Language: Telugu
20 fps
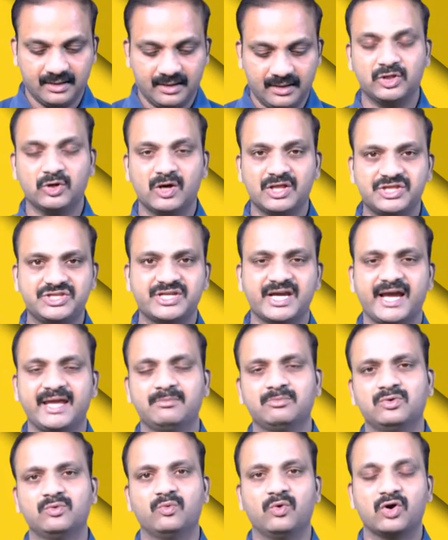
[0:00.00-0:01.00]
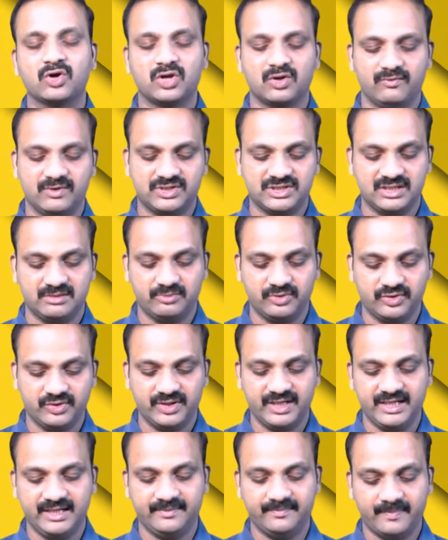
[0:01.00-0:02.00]
పదో అధ్యాయము ఒకటో వచనము
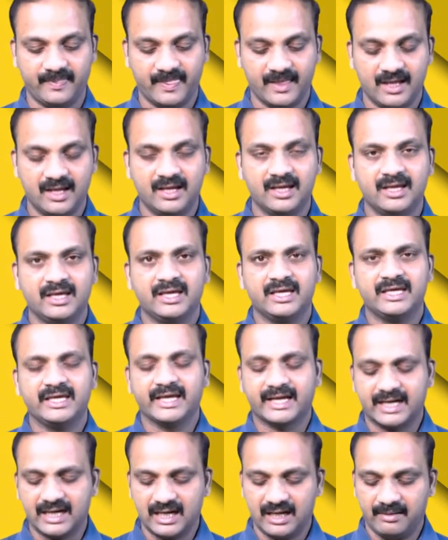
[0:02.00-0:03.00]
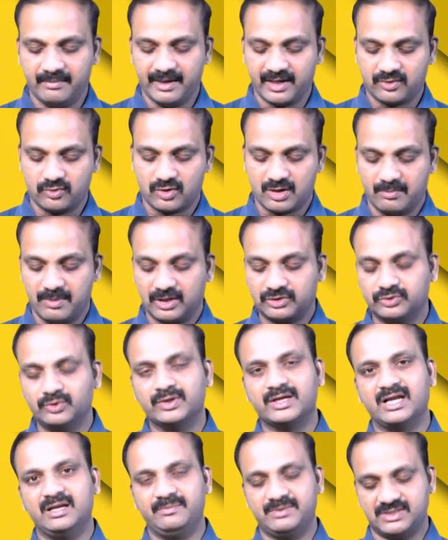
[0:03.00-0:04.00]
నుండి ఇక్కడ మనకు ఒక
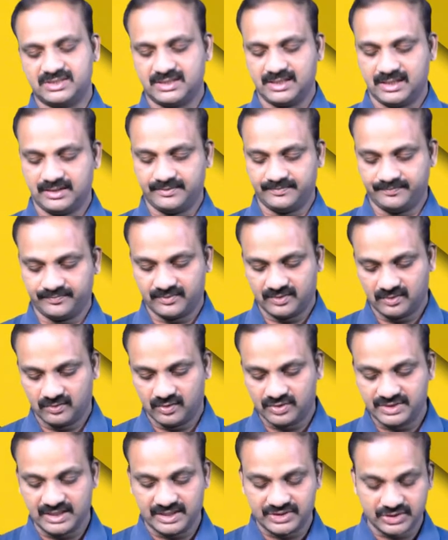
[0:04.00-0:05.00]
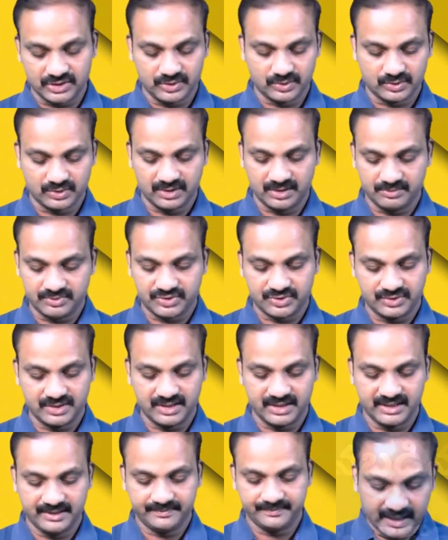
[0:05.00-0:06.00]
భక్తుడు కనిపిస్తాడు ఒకసారి చదువుకుందాం
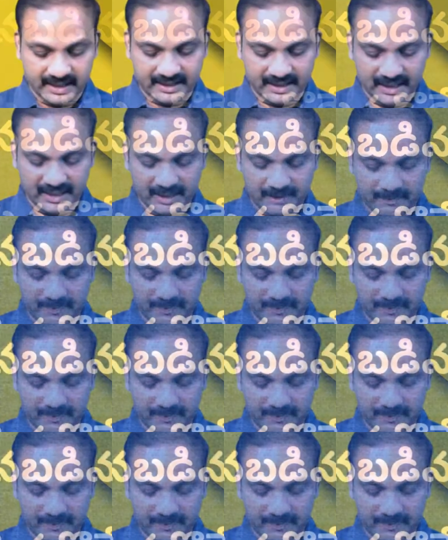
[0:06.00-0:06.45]
చూడండి ఇటలీ